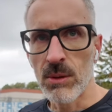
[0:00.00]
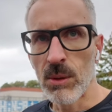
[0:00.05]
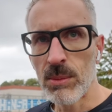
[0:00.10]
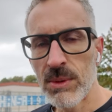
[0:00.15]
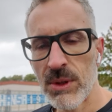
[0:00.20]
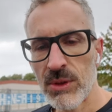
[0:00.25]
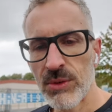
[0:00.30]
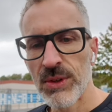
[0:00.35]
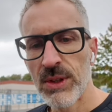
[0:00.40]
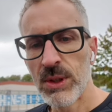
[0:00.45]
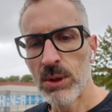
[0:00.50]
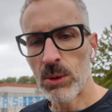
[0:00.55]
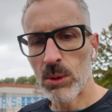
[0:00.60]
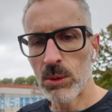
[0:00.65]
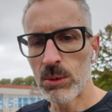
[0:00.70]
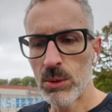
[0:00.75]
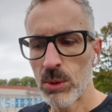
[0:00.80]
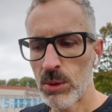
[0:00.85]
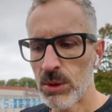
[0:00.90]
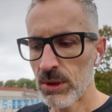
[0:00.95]
Um das Video
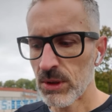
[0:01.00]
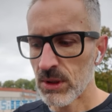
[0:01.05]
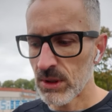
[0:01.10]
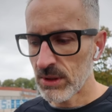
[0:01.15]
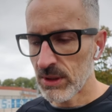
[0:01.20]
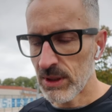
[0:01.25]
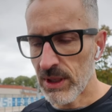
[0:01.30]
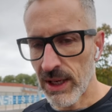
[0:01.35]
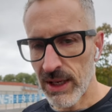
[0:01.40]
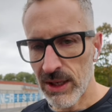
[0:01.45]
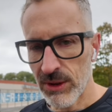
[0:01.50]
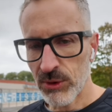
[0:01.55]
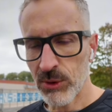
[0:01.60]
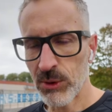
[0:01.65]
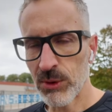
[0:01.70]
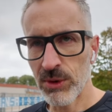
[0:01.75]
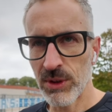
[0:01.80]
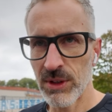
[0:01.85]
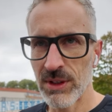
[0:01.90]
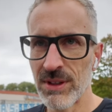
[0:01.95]
unnötig in die Länge
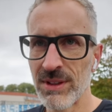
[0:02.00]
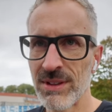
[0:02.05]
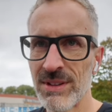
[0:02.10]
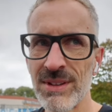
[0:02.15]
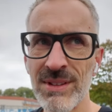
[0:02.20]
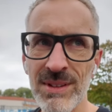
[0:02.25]
zu ziehen.